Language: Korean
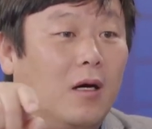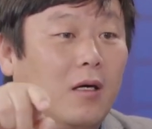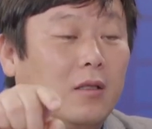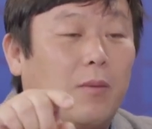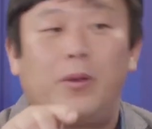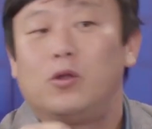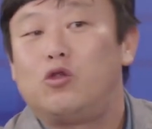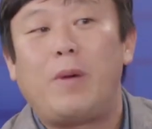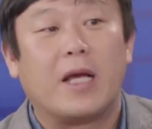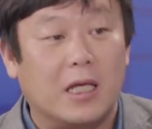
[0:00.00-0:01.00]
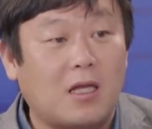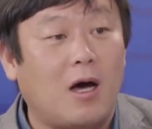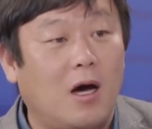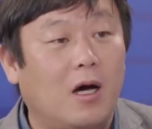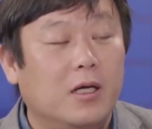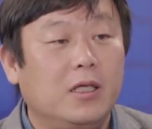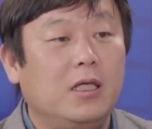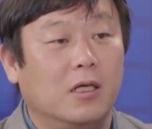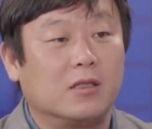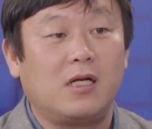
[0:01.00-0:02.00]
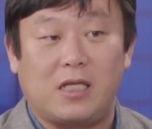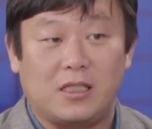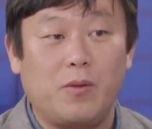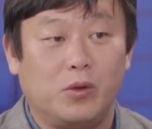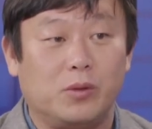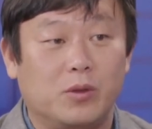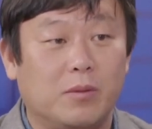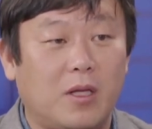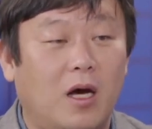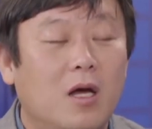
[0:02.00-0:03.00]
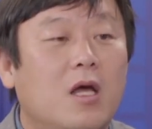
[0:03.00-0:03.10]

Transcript: 네. 뻘쭘하게 했다가이 영상을 자세히 보시면 그럽니다.